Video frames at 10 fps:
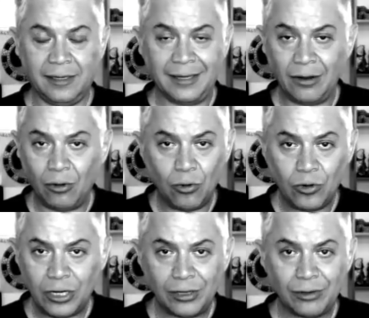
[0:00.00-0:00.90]
Es lo
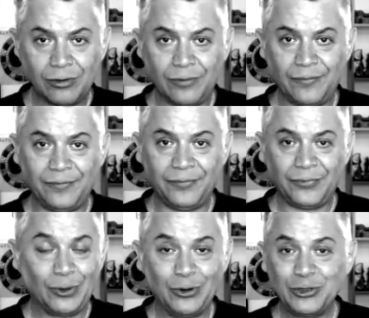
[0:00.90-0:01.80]
único.
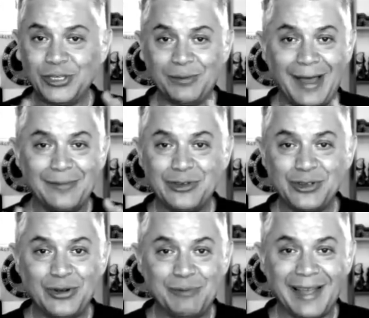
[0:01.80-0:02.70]
No nos
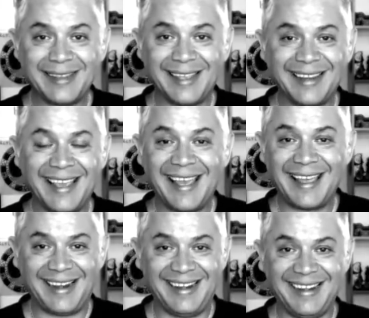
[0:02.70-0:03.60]
llevamos lo
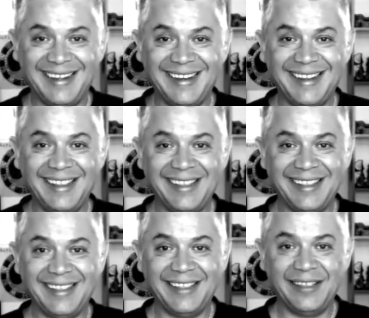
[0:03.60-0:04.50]
material
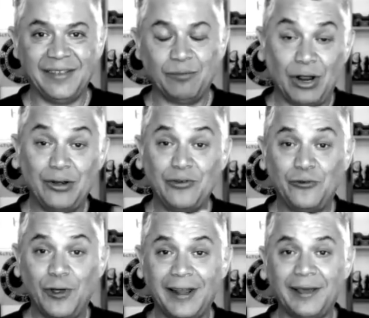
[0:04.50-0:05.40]
bueno
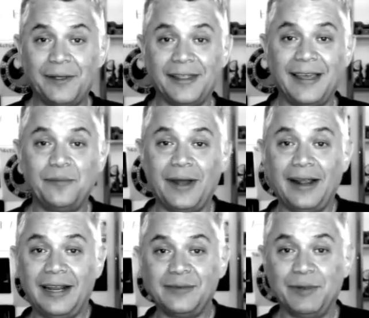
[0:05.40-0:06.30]
fuera, ¿verdad?
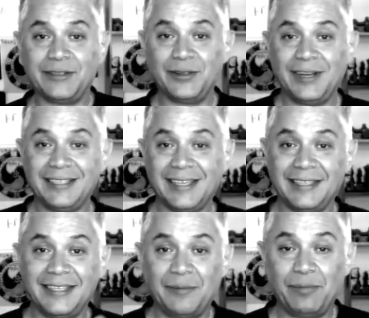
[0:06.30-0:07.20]
Para las personas
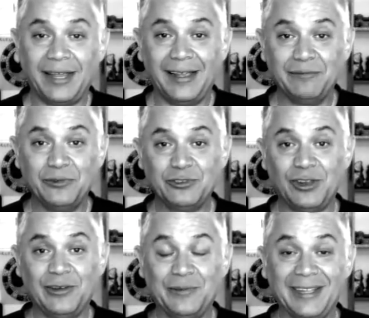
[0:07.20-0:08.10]
que se apegan
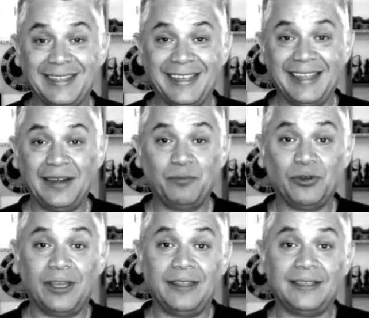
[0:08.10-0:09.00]
mucho a lo material
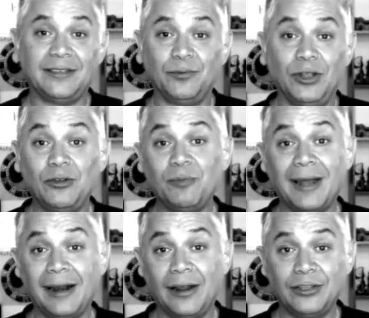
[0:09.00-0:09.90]
porque dices, bueno,
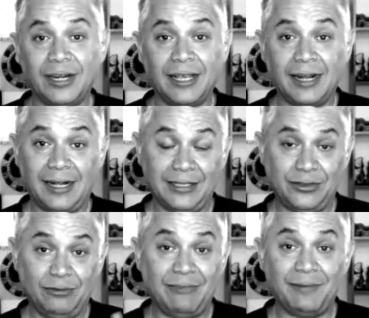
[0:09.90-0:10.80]
para la otra
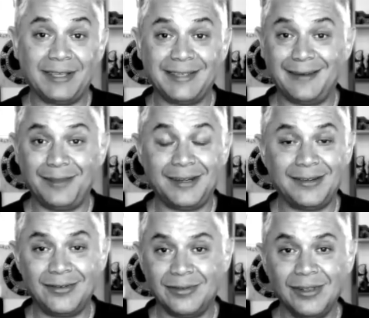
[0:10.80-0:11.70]
encarnación me va a servir,
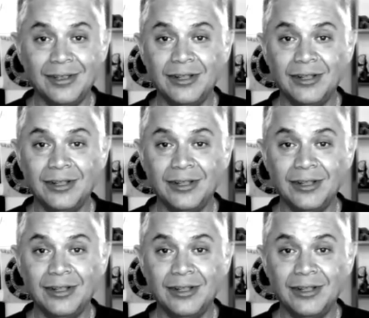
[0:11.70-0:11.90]
¿no?